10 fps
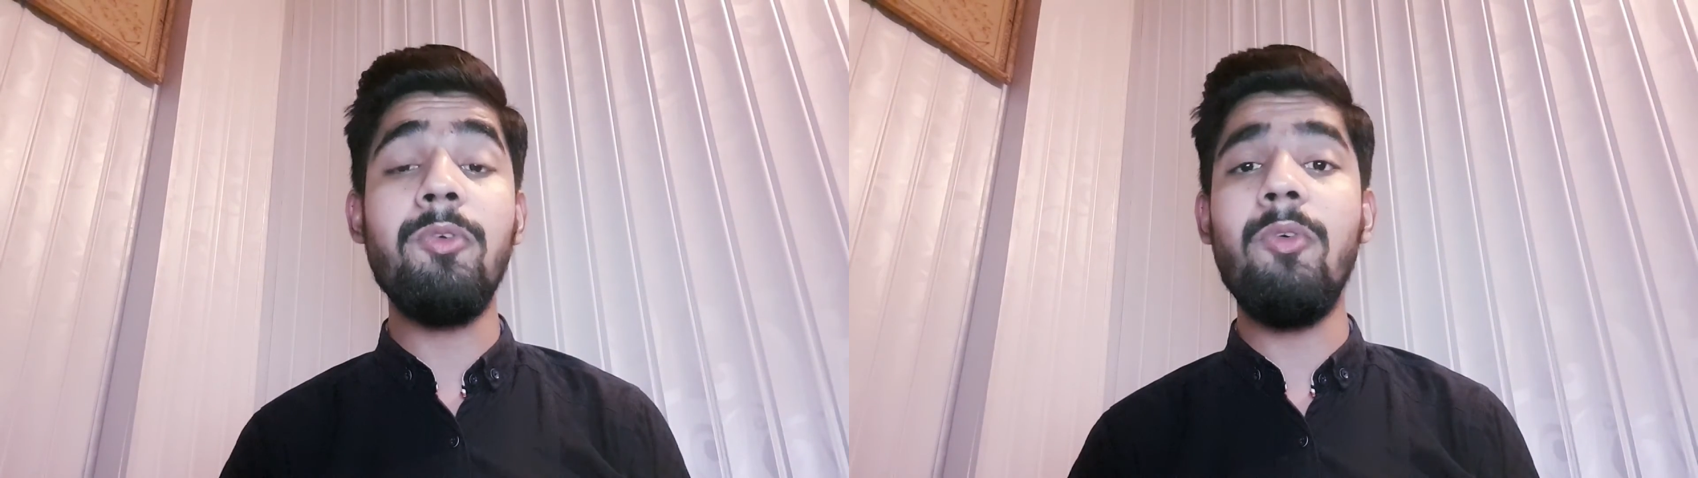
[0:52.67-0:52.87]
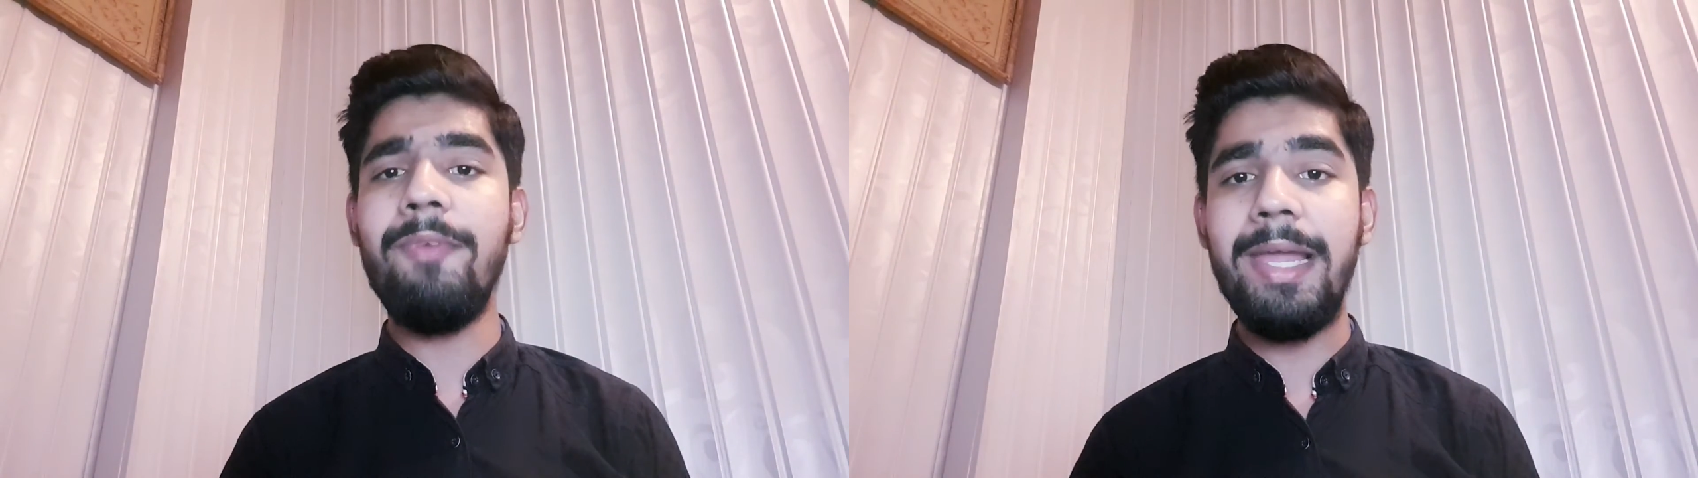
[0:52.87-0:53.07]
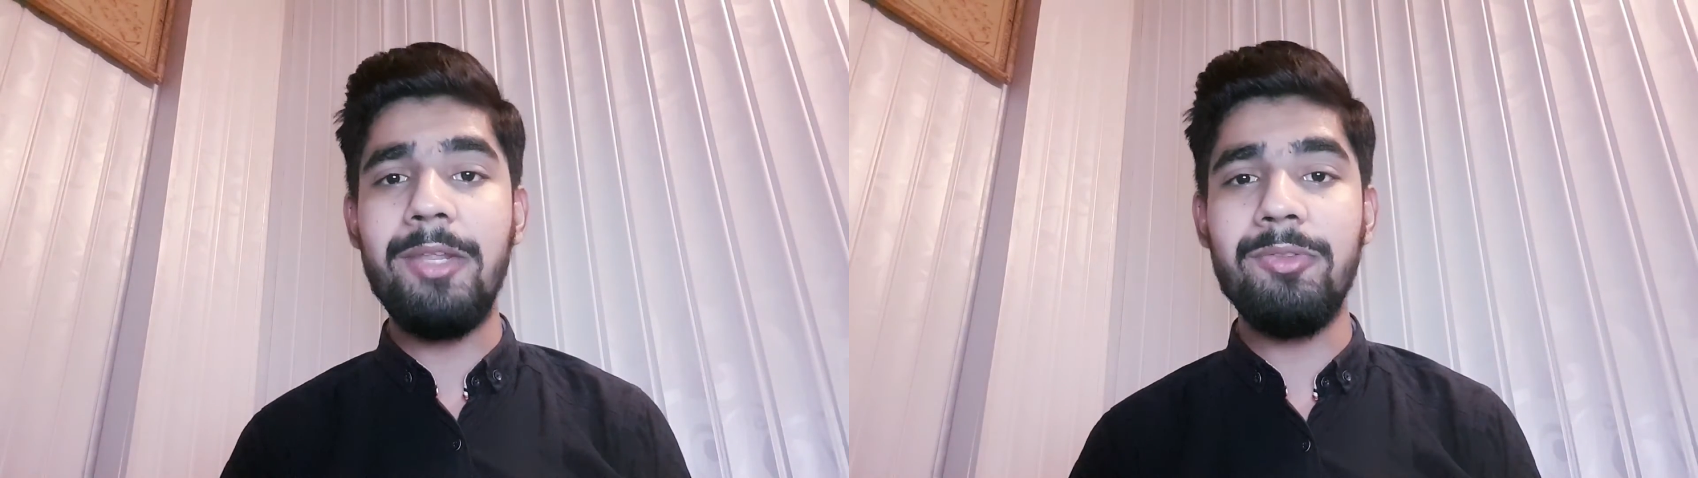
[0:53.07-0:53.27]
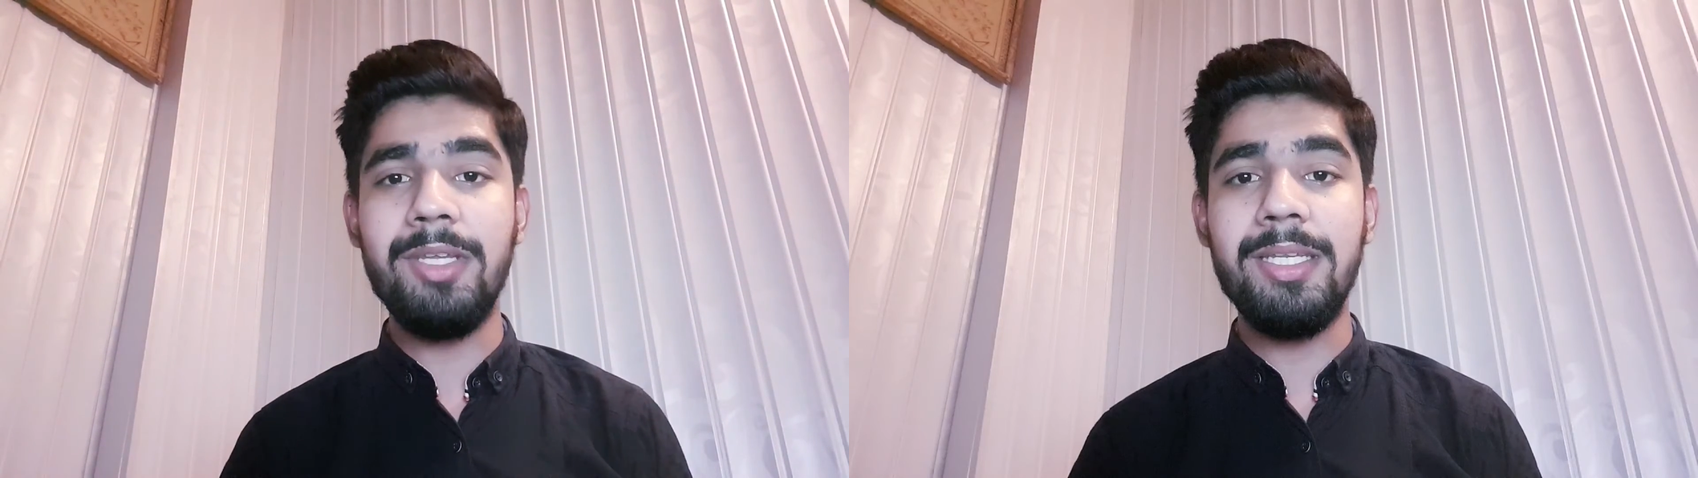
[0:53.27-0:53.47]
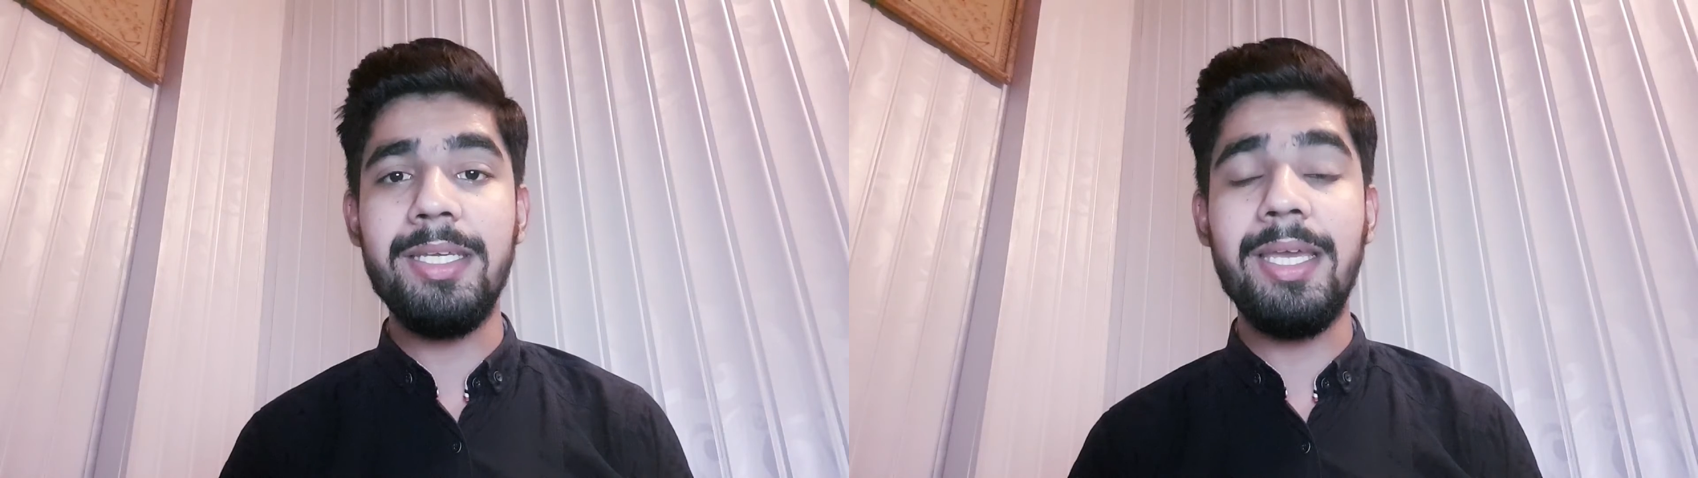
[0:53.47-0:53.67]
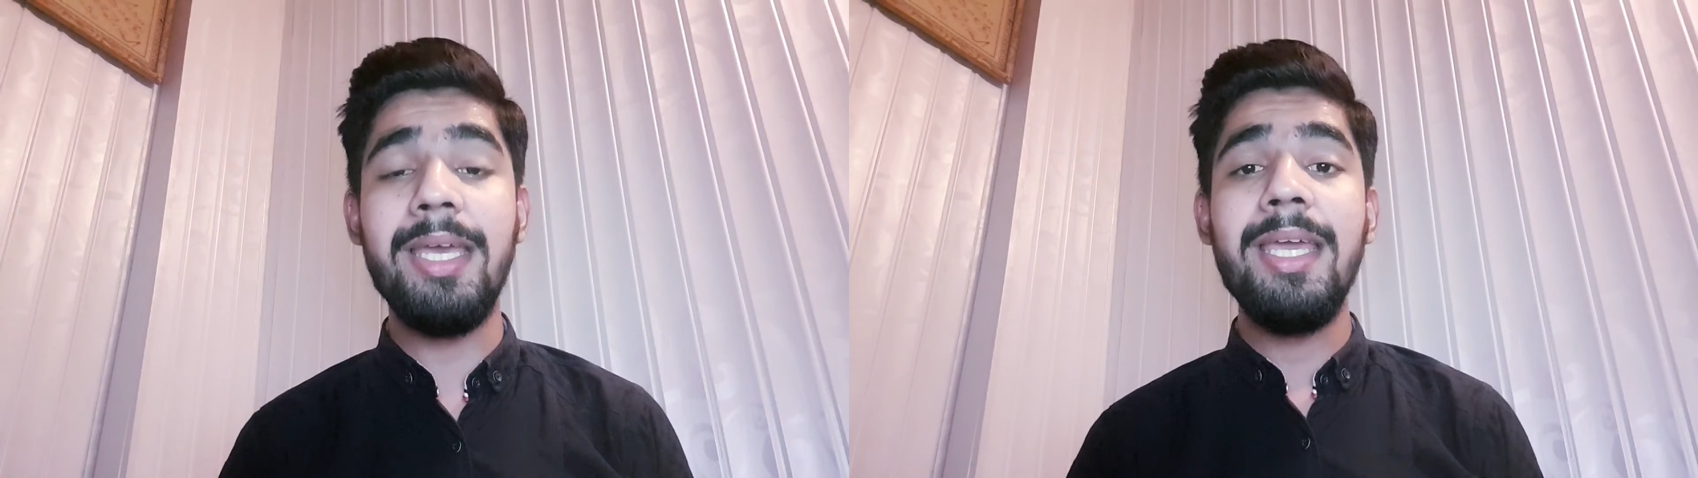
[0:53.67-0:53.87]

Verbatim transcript: को वैल्यू देनी है